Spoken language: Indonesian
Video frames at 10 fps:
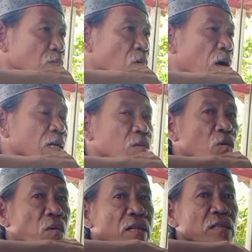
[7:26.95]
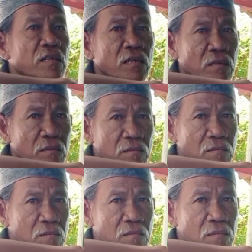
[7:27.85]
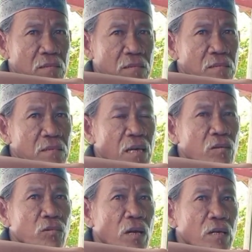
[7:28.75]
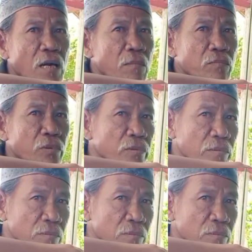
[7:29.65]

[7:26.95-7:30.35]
wakil bupati lain lurah di kampung